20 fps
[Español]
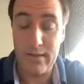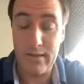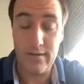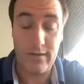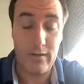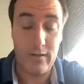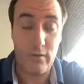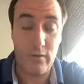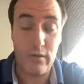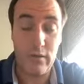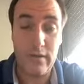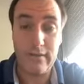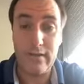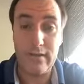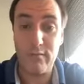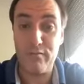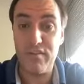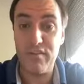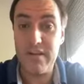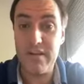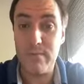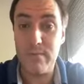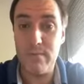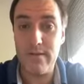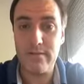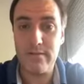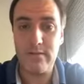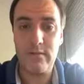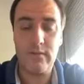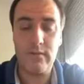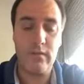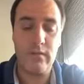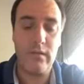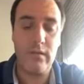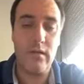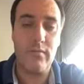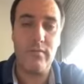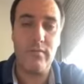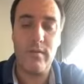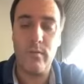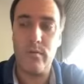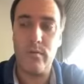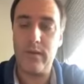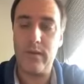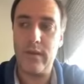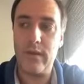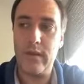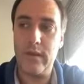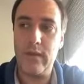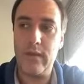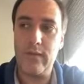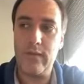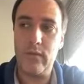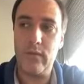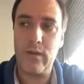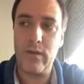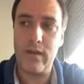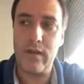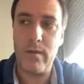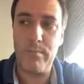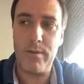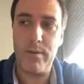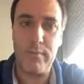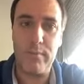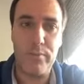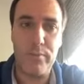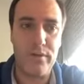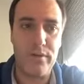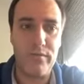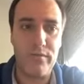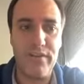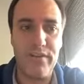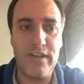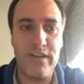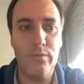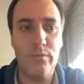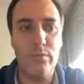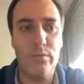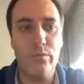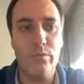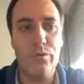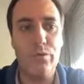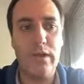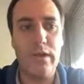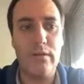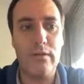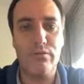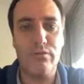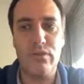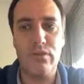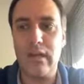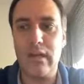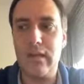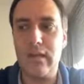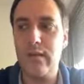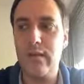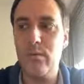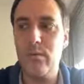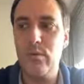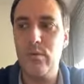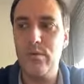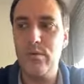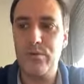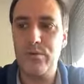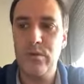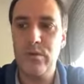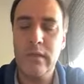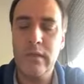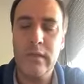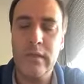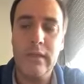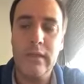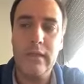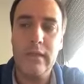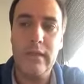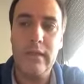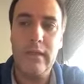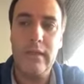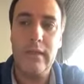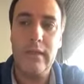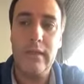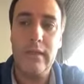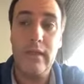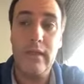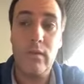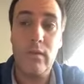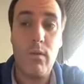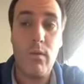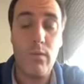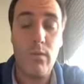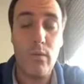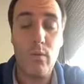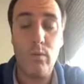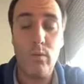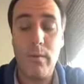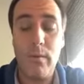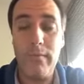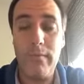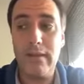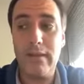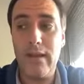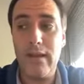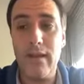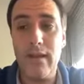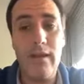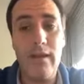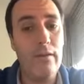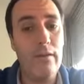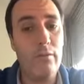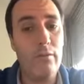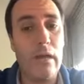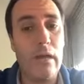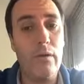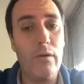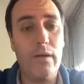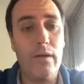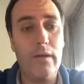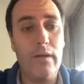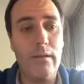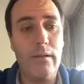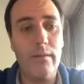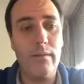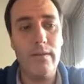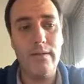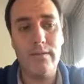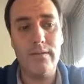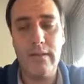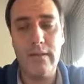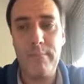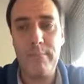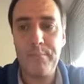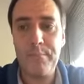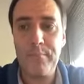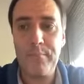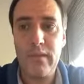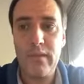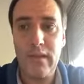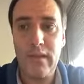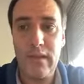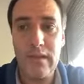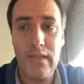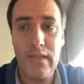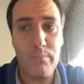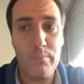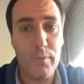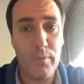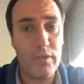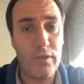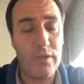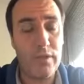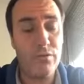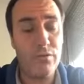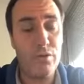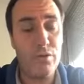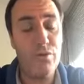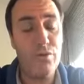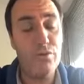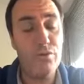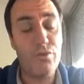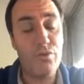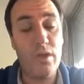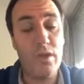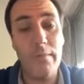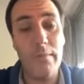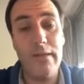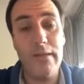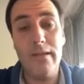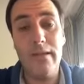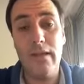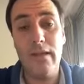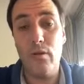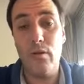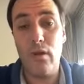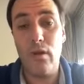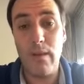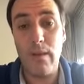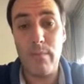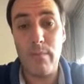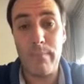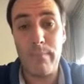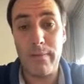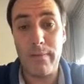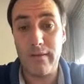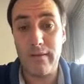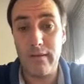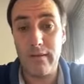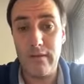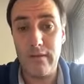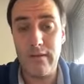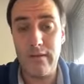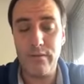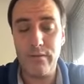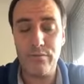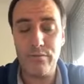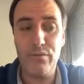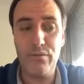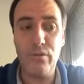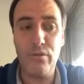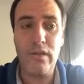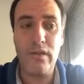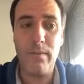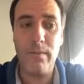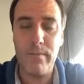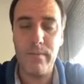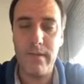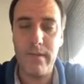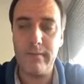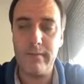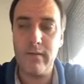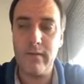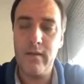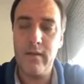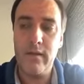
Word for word: recolectar firmas a favor de la campaña pro referéndum contra estos artículos, cuando justamente la ley electoral lo que establece es la protección no solamente de los lemas partidarios, sino también